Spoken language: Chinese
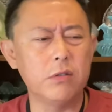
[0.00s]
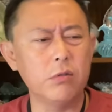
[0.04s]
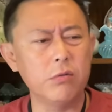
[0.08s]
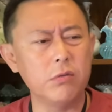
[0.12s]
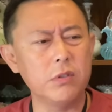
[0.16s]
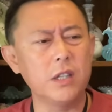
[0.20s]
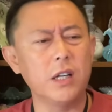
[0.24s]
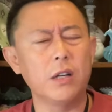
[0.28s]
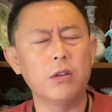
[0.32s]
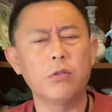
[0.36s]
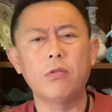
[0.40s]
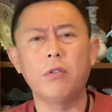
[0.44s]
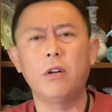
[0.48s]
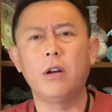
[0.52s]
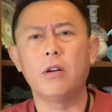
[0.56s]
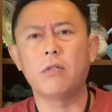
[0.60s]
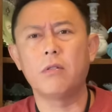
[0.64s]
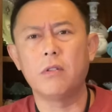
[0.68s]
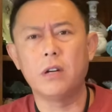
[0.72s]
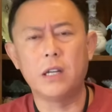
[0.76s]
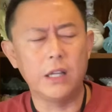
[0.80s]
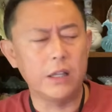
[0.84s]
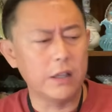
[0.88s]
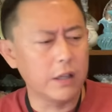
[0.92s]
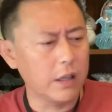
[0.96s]
都这岁
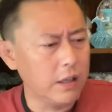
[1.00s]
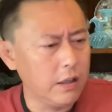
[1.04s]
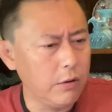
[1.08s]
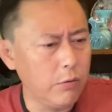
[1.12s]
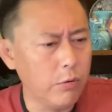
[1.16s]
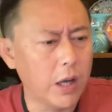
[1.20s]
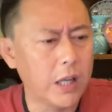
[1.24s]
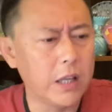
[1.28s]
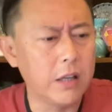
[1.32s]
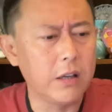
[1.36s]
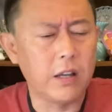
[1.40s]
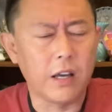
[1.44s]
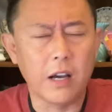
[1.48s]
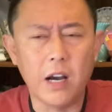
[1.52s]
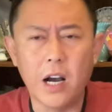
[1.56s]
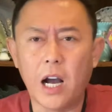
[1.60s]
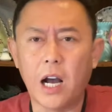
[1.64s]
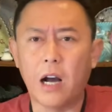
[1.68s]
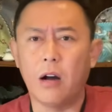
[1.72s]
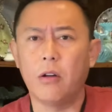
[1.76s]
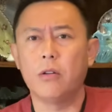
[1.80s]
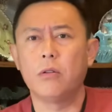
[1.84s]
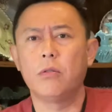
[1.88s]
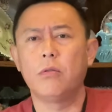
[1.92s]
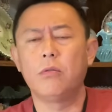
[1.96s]
数，你在医院挺
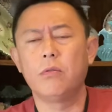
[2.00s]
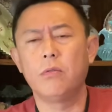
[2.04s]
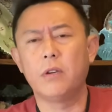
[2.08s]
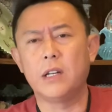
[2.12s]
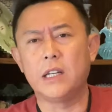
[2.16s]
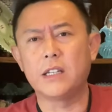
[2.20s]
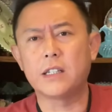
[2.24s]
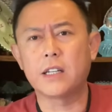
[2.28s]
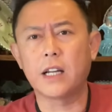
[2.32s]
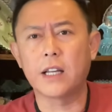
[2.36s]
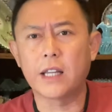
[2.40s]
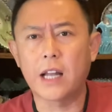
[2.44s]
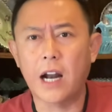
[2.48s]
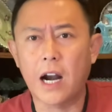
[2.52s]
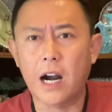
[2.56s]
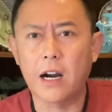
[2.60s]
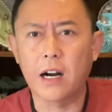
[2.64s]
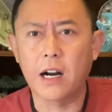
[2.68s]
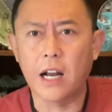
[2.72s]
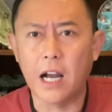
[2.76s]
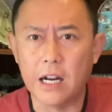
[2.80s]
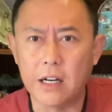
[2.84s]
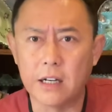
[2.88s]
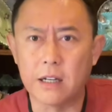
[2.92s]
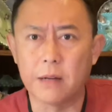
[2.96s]
好的工作，你上那
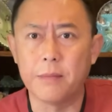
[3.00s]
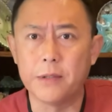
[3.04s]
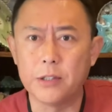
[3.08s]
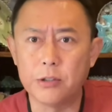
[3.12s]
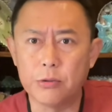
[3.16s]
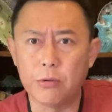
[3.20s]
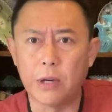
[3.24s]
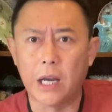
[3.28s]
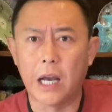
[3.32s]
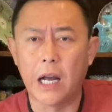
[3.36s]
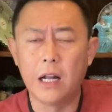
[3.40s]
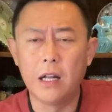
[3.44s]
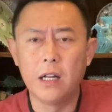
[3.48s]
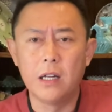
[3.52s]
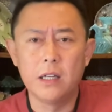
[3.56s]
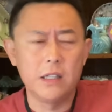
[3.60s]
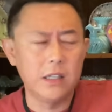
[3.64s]
儿干什么去啊？